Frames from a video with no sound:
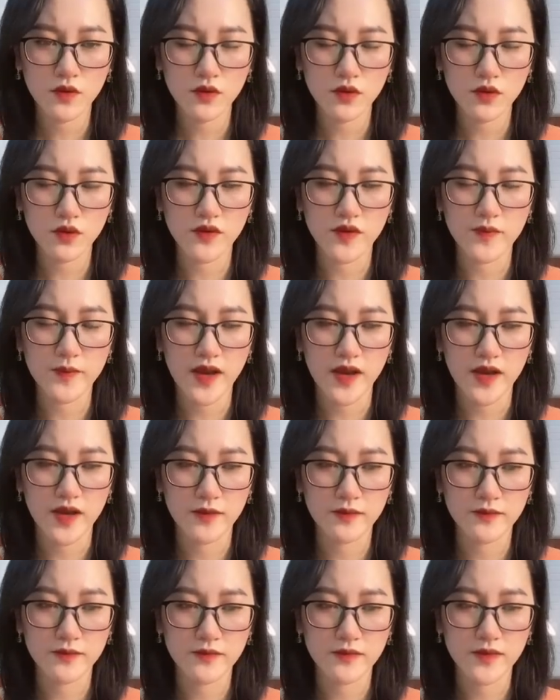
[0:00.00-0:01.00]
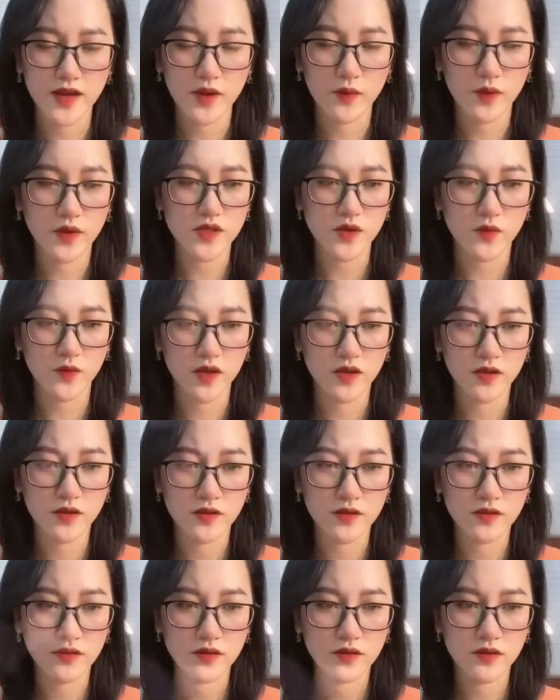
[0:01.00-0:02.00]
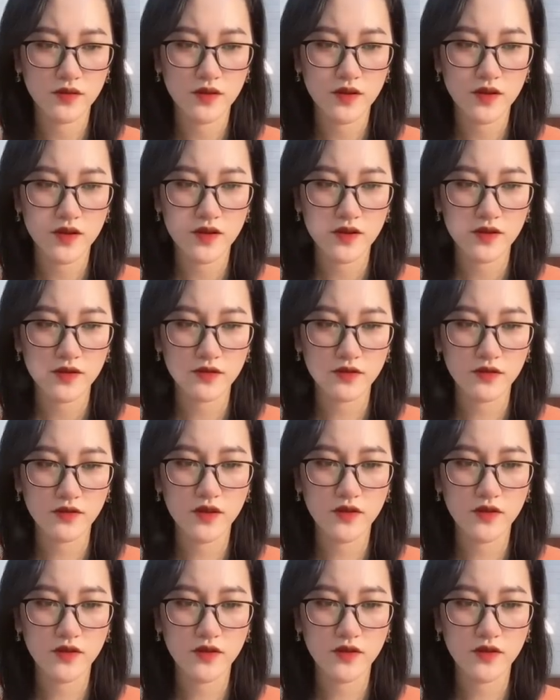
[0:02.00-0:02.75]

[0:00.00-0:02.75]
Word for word: Tôi với mẹ em Ai quan trọng hơn Từng